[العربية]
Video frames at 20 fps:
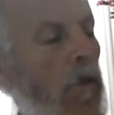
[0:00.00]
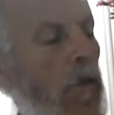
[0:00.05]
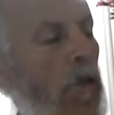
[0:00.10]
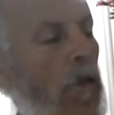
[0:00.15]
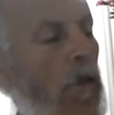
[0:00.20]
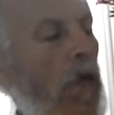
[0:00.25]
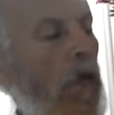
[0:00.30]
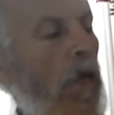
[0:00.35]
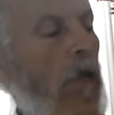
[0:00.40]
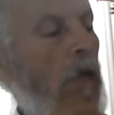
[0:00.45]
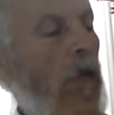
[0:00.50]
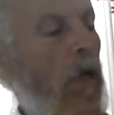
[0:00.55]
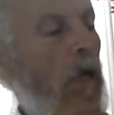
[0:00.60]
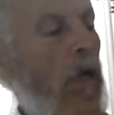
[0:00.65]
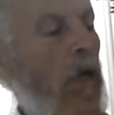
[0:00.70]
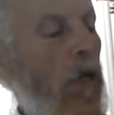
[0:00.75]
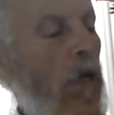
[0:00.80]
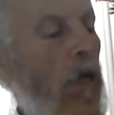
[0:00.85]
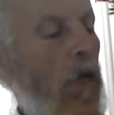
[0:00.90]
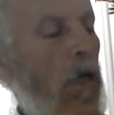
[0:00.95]
لا
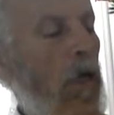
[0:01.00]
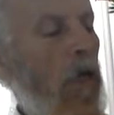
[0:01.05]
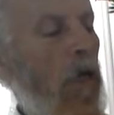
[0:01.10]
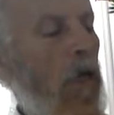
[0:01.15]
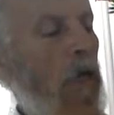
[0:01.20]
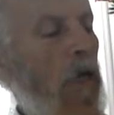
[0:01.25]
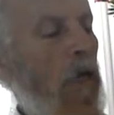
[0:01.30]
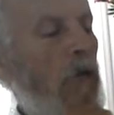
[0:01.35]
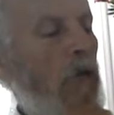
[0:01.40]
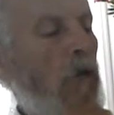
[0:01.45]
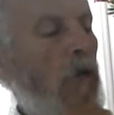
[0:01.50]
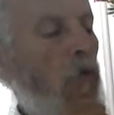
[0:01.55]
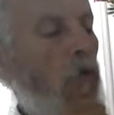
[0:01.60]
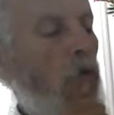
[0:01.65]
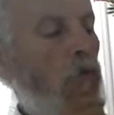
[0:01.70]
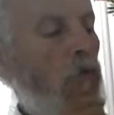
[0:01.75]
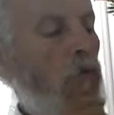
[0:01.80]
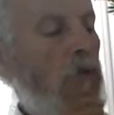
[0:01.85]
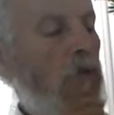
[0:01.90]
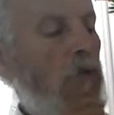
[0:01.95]
لا
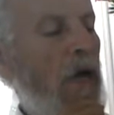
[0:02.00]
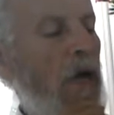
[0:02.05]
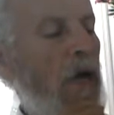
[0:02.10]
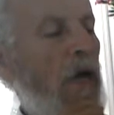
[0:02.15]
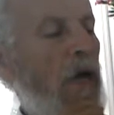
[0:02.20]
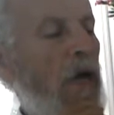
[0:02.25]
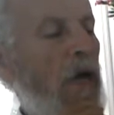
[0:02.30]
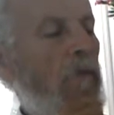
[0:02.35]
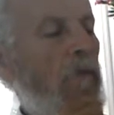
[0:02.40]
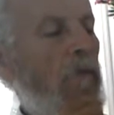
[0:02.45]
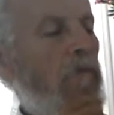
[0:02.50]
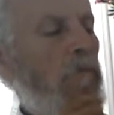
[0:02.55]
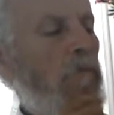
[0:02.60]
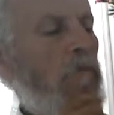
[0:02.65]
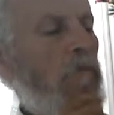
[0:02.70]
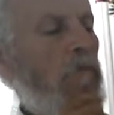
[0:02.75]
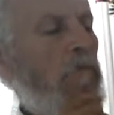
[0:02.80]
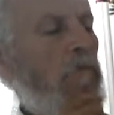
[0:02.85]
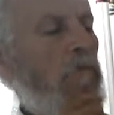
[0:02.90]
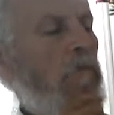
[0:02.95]
تقوم الساعة
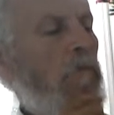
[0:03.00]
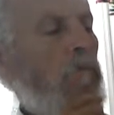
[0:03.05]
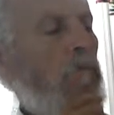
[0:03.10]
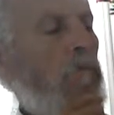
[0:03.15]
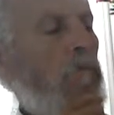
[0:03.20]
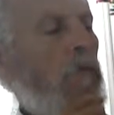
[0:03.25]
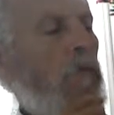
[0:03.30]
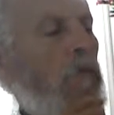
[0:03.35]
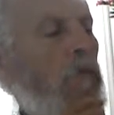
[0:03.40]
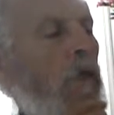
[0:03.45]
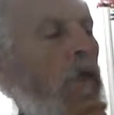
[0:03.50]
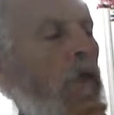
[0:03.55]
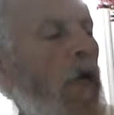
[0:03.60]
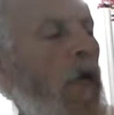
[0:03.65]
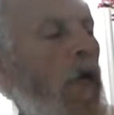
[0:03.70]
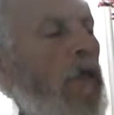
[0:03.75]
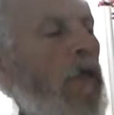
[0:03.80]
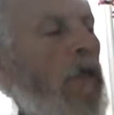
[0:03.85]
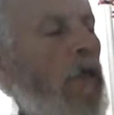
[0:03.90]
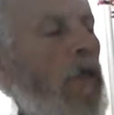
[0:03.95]

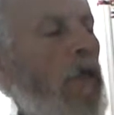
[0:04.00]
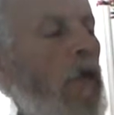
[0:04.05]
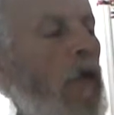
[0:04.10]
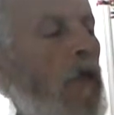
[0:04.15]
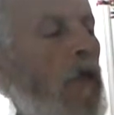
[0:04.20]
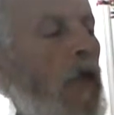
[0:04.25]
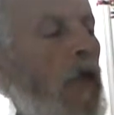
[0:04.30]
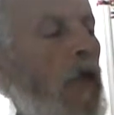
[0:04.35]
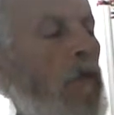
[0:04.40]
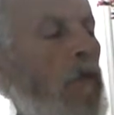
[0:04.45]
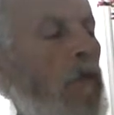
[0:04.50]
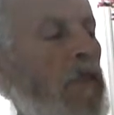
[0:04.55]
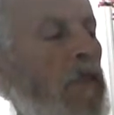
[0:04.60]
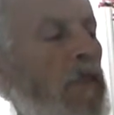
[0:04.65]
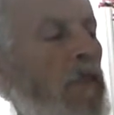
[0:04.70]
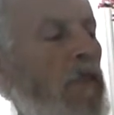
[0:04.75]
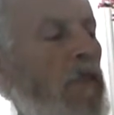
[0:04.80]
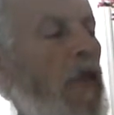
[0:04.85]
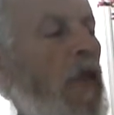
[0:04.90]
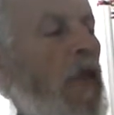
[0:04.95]
حتى يتقارب
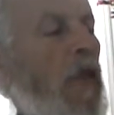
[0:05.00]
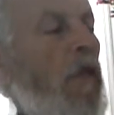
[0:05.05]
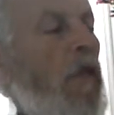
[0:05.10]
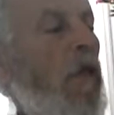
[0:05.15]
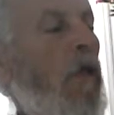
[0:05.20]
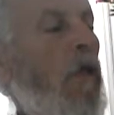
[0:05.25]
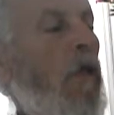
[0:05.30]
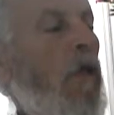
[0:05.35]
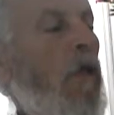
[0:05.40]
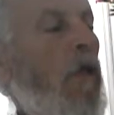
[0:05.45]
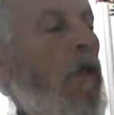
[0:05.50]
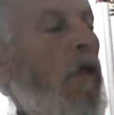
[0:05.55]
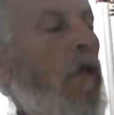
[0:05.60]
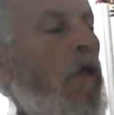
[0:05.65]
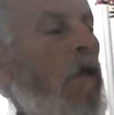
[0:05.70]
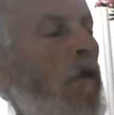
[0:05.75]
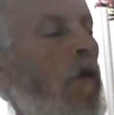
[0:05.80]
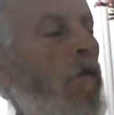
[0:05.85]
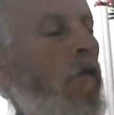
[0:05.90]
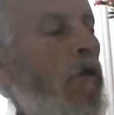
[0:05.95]
الزمان
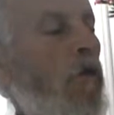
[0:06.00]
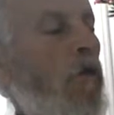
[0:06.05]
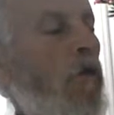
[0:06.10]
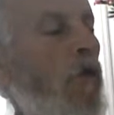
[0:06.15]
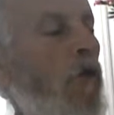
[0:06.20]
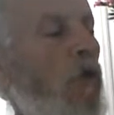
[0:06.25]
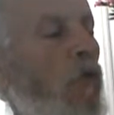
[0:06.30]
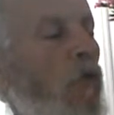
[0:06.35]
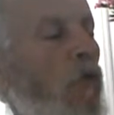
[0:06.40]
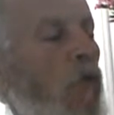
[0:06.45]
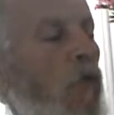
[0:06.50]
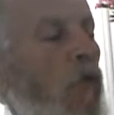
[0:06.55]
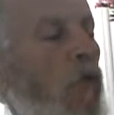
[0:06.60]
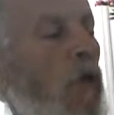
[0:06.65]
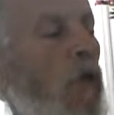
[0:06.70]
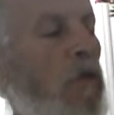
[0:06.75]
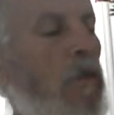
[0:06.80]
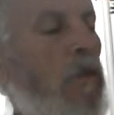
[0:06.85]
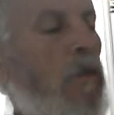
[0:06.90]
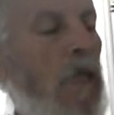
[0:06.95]
فتكون
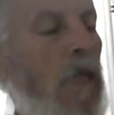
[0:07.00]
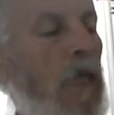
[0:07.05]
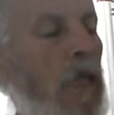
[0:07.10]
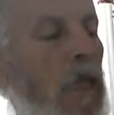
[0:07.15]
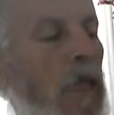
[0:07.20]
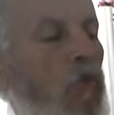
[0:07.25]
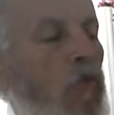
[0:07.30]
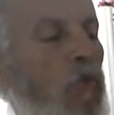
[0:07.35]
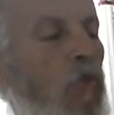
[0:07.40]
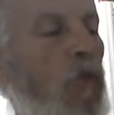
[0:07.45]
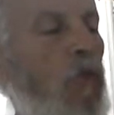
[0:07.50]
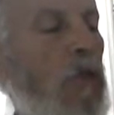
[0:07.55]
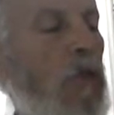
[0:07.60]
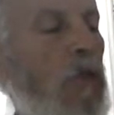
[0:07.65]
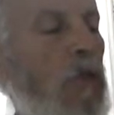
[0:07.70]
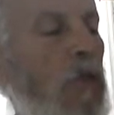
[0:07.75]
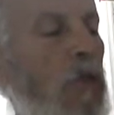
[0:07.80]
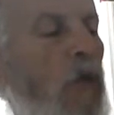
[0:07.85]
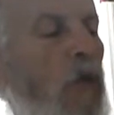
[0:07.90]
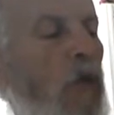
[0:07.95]
السنة
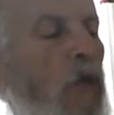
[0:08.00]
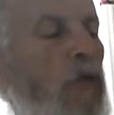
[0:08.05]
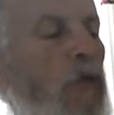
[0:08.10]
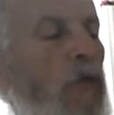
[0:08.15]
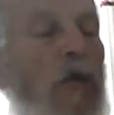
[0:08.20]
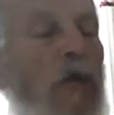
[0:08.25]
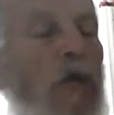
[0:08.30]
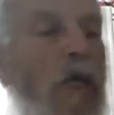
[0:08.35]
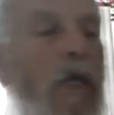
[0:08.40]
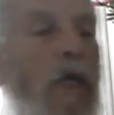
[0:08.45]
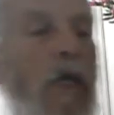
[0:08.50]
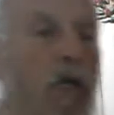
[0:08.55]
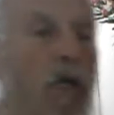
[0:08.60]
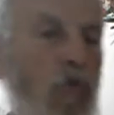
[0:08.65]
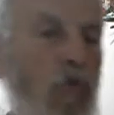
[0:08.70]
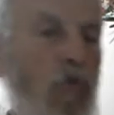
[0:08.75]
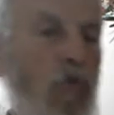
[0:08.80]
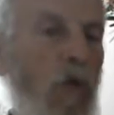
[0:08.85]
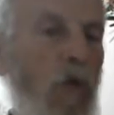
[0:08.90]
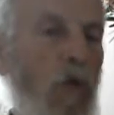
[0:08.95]
كالشهر والشهر
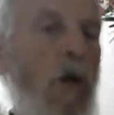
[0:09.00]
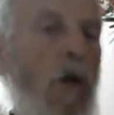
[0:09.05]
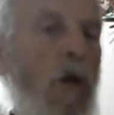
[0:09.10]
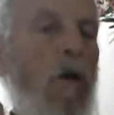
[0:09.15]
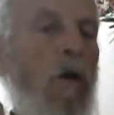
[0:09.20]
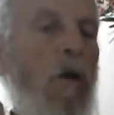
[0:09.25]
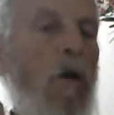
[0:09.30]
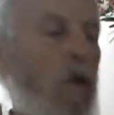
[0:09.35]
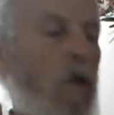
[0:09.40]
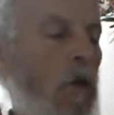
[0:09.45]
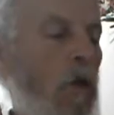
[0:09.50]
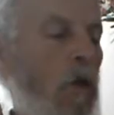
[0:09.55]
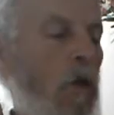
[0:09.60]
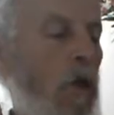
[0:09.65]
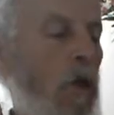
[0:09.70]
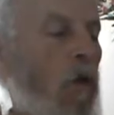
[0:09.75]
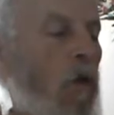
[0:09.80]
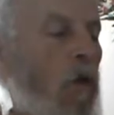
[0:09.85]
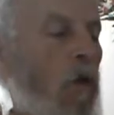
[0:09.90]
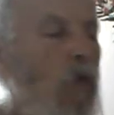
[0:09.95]
كالجمعة
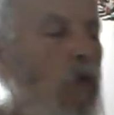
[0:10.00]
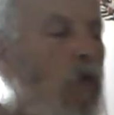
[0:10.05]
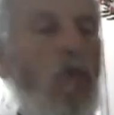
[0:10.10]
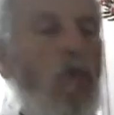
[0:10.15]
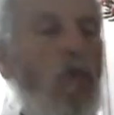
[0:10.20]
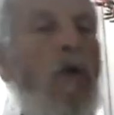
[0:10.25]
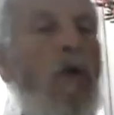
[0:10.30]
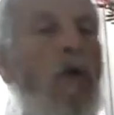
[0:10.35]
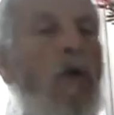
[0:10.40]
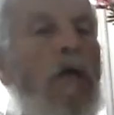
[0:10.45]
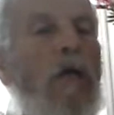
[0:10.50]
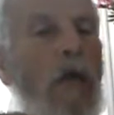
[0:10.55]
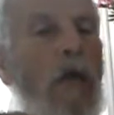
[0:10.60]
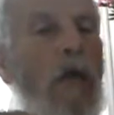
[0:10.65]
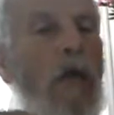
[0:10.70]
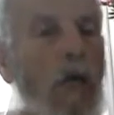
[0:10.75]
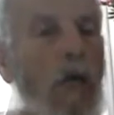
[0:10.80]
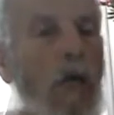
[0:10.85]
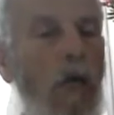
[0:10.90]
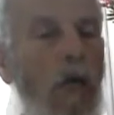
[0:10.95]
آه، والجمعة
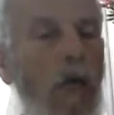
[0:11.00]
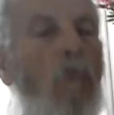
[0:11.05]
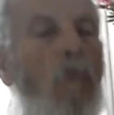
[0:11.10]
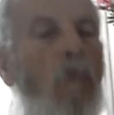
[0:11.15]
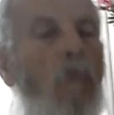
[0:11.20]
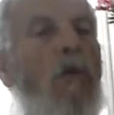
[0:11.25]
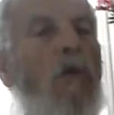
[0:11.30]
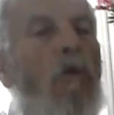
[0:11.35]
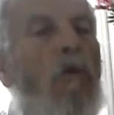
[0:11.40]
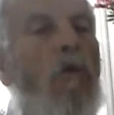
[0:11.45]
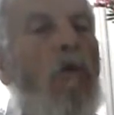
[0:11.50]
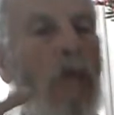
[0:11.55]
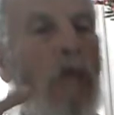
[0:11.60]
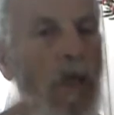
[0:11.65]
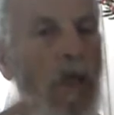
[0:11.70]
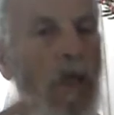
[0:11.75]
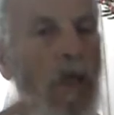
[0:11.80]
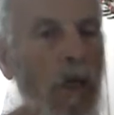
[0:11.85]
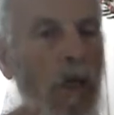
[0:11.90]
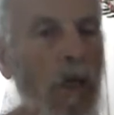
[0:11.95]
كاليوم واليوم
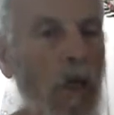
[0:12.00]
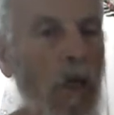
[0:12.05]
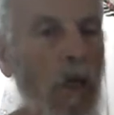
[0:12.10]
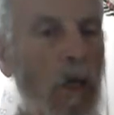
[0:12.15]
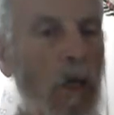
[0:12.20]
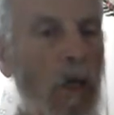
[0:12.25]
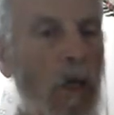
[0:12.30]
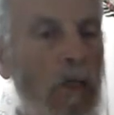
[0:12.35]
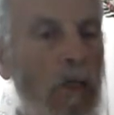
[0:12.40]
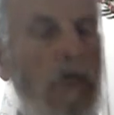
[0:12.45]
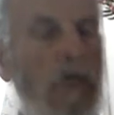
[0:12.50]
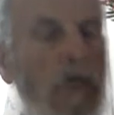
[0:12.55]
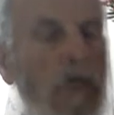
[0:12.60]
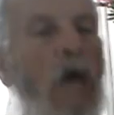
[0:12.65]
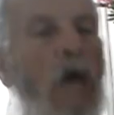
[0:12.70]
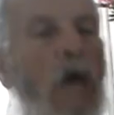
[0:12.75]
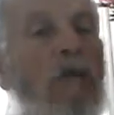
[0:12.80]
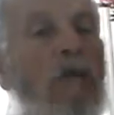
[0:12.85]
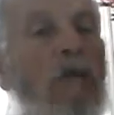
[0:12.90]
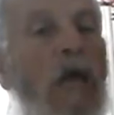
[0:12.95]

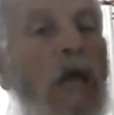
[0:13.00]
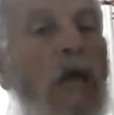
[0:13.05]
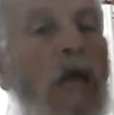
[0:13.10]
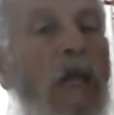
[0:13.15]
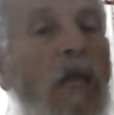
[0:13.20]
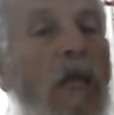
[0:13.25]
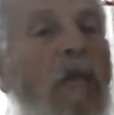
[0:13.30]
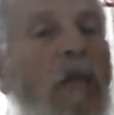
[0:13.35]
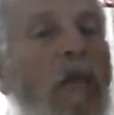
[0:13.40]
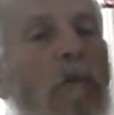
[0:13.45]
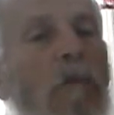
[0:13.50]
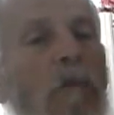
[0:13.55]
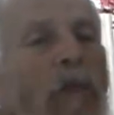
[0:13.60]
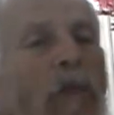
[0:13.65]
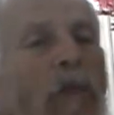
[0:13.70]
كالساعة والساعة كالضربة من